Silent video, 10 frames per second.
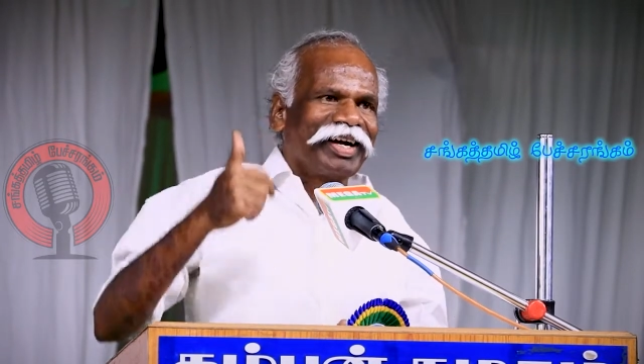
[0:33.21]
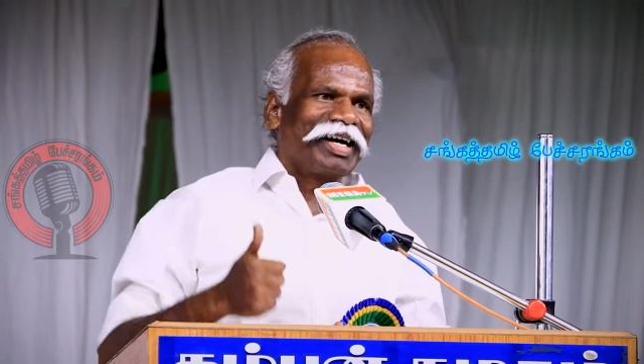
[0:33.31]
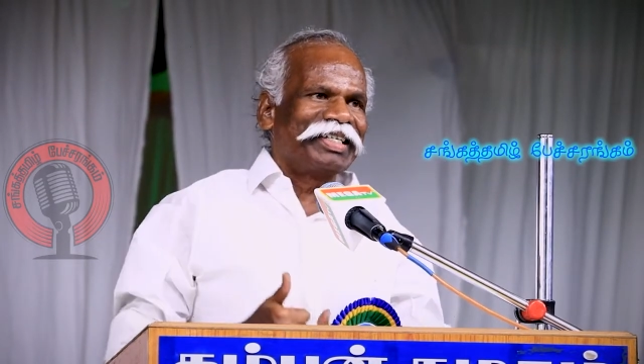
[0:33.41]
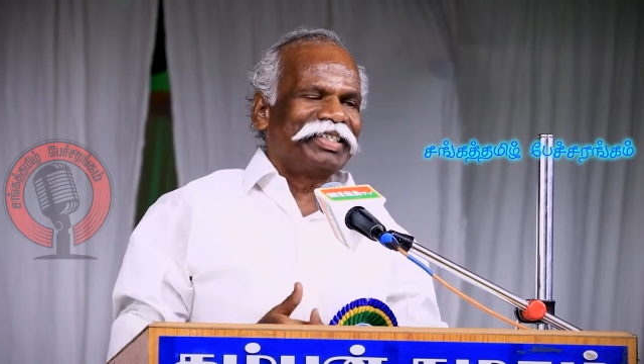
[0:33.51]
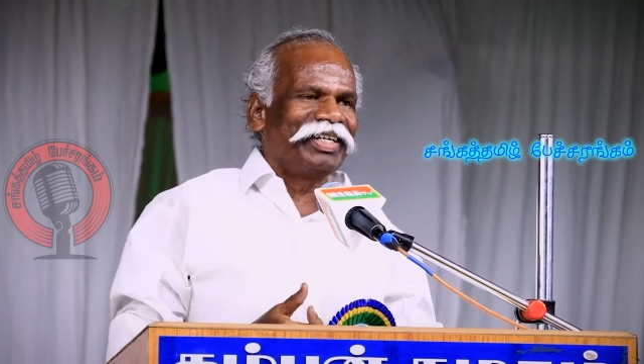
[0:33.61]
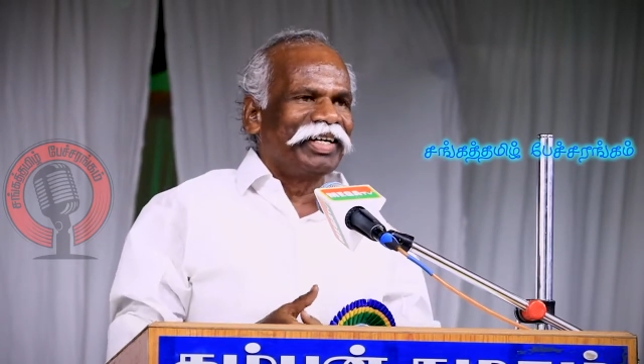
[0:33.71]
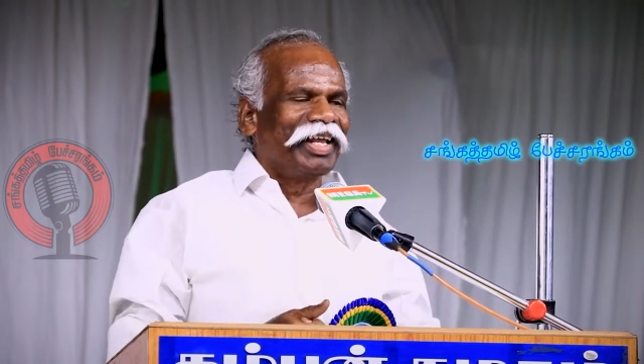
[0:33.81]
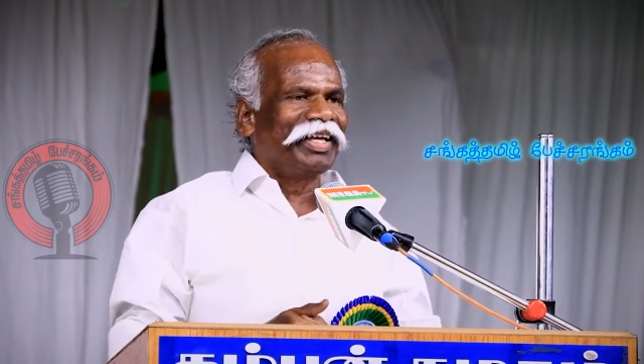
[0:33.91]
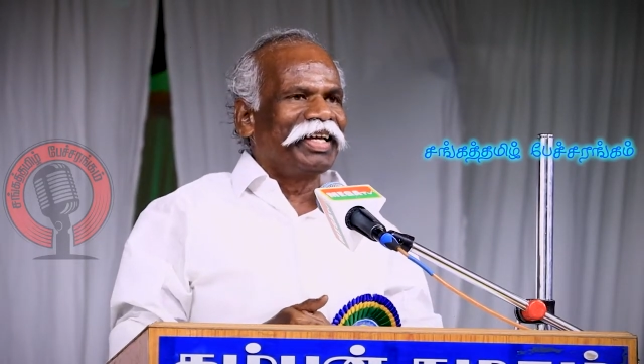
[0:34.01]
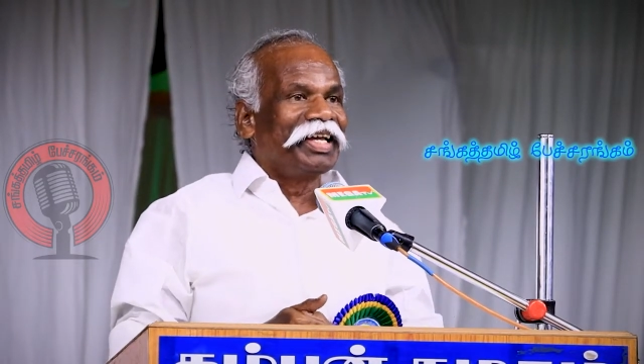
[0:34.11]

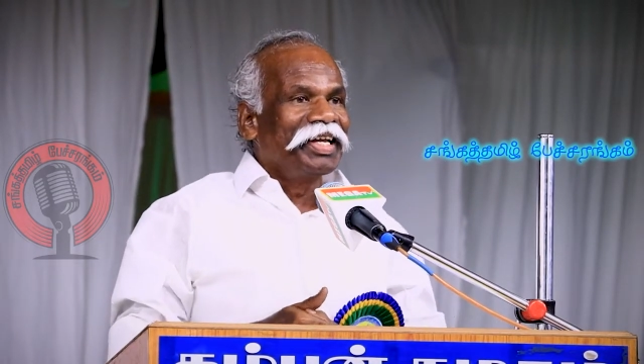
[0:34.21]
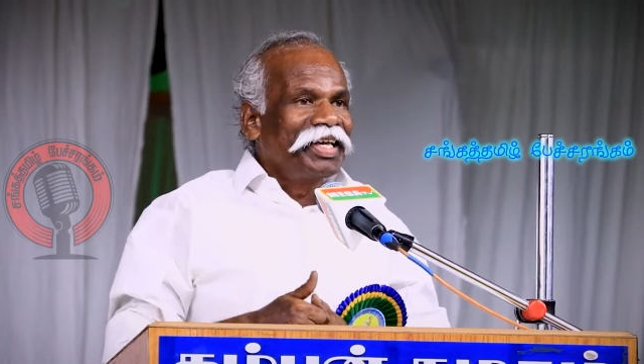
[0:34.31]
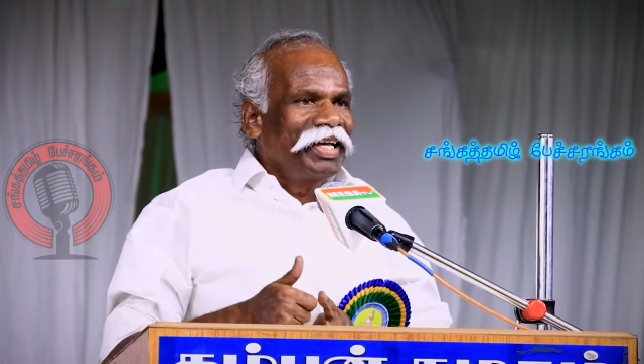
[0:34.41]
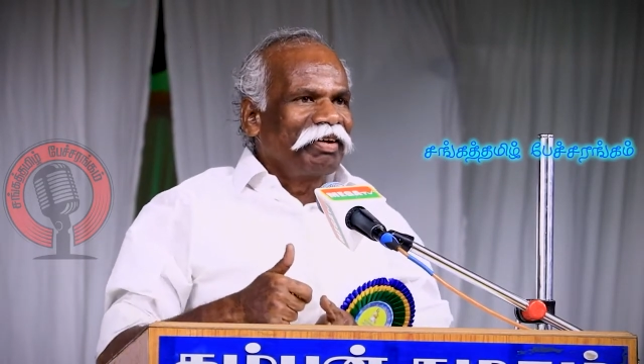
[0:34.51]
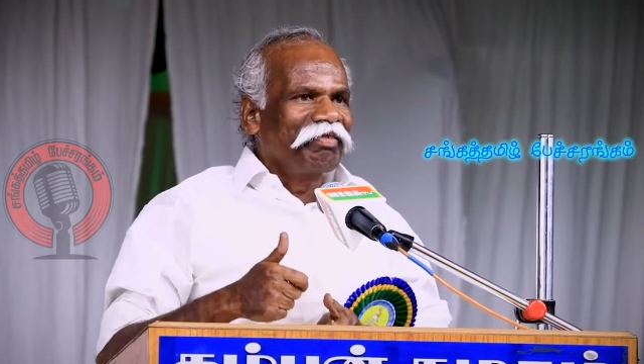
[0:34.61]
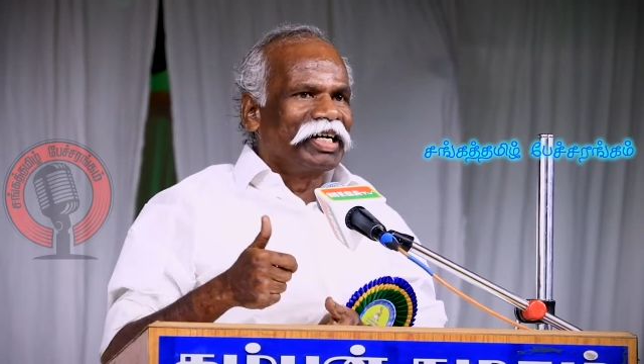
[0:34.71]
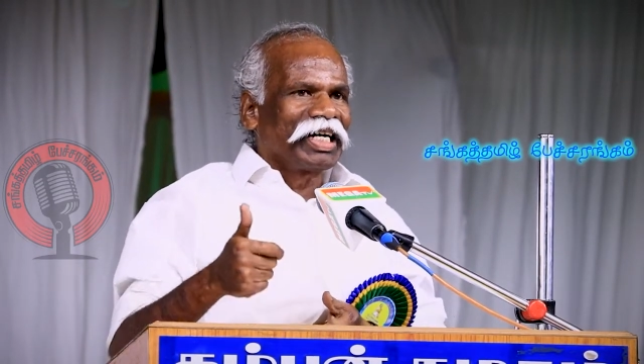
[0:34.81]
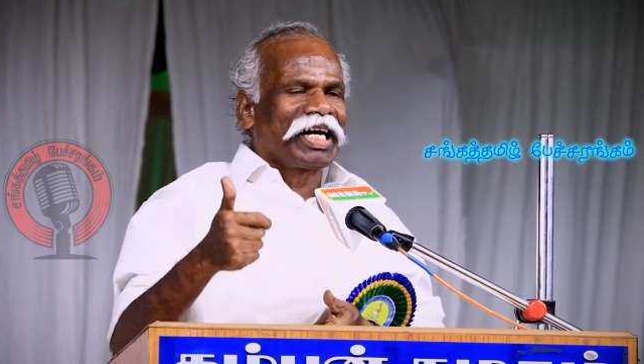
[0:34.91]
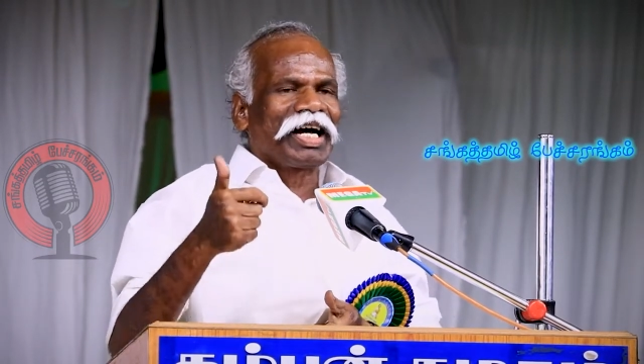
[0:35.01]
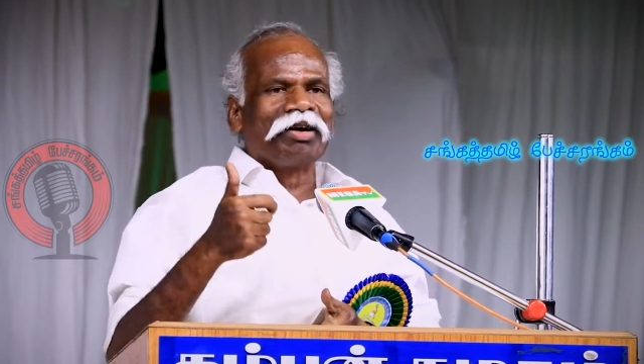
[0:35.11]
காட்சியினை இனியன்
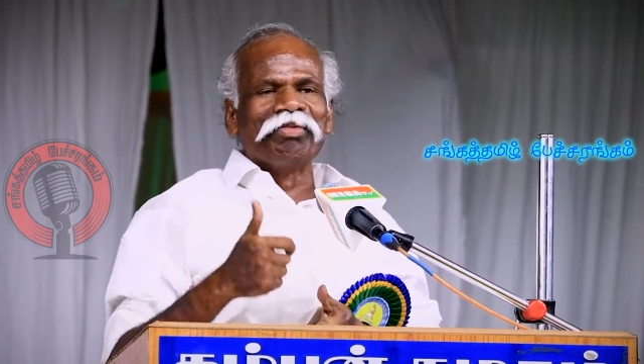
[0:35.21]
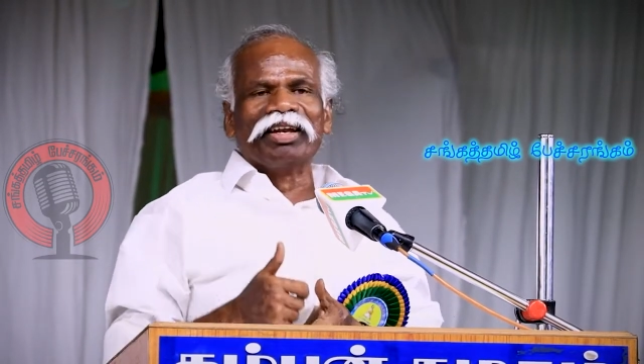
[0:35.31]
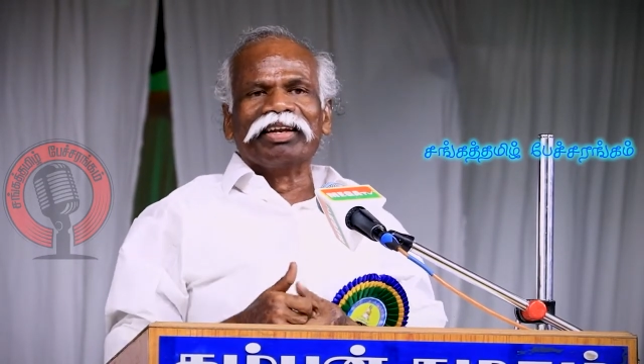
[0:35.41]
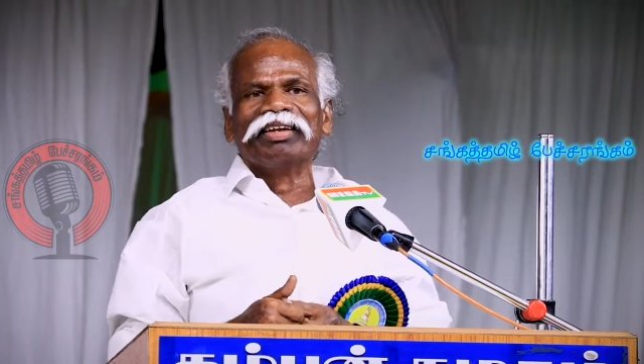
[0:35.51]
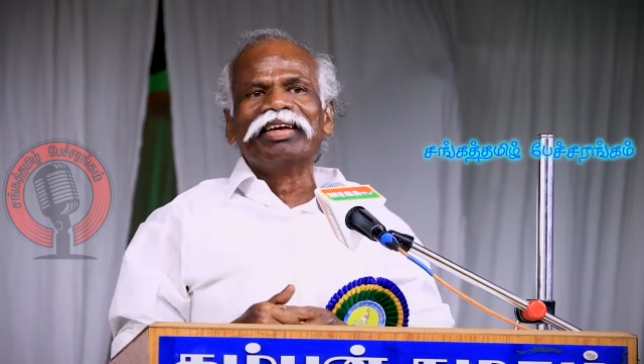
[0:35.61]
விளக்காமல்